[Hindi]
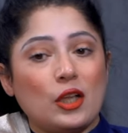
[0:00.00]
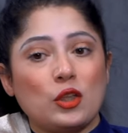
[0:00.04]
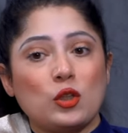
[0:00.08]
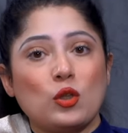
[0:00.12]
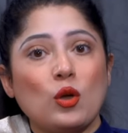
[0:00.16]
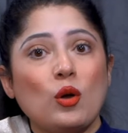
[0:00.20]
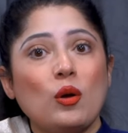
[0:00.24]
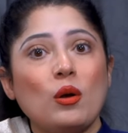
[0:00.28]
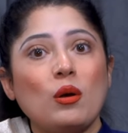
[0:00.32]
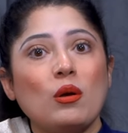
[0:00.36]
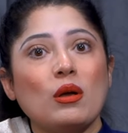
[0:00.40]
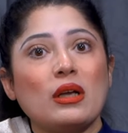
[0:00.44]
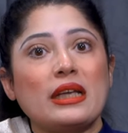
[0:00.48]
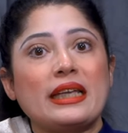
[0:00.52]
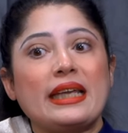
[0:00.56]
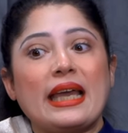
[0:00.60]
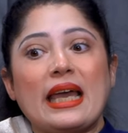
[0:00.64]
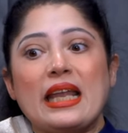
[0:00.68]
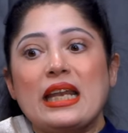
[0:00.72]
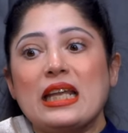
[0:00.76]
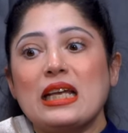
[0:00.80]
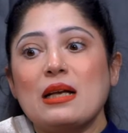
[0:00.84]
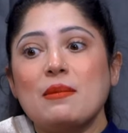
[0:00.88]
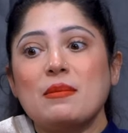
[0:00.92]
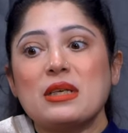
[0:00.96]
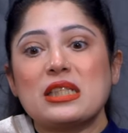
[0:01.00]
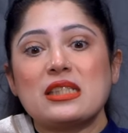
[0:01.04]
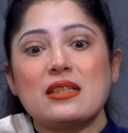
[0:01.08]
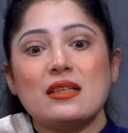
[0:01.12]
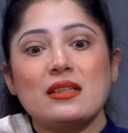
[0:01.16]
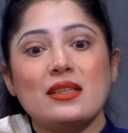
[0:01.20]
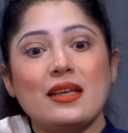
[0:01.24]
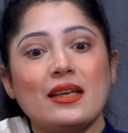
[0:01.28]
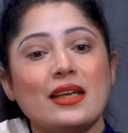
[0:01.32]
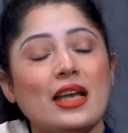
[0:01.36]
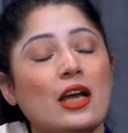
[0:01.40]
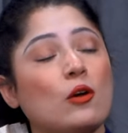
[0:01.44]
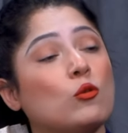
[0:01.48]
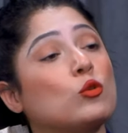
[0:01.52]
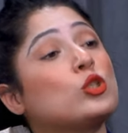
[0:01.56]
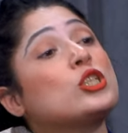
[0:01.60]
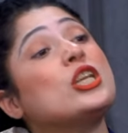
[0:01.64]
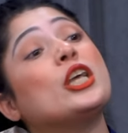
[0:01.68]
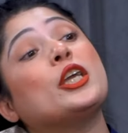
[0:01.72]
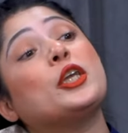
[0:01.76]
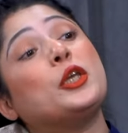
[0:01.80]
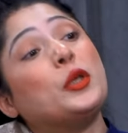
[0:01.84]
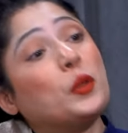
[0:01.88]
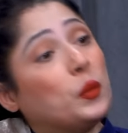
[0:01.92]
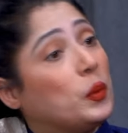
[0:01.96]
तो कहने का मकसद ये क्या
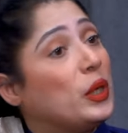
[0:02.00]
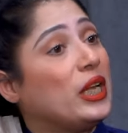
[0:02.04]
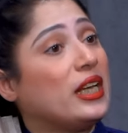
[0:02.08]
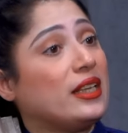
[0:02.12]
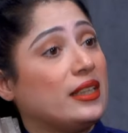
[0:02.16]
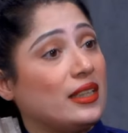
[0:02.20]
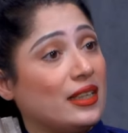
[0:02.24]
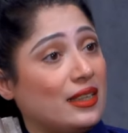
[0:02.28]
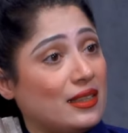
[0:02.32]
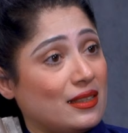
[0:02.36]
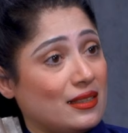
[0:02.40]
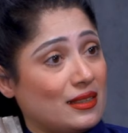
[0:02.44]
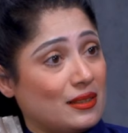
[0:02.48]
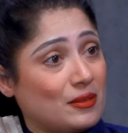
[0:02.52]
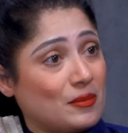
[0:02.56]
उसने क्यों नहीं दी